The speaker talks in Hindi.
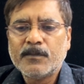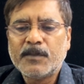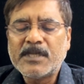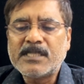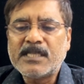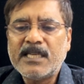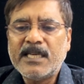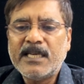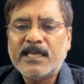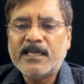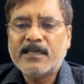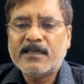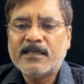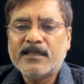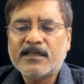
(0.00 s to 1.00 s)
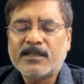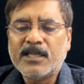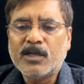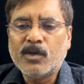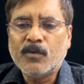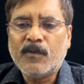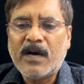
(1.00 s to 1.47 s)
पिछले
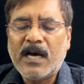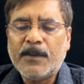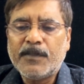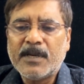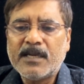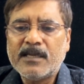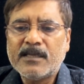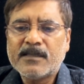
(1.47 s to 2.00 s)
दिनों वहाँ पर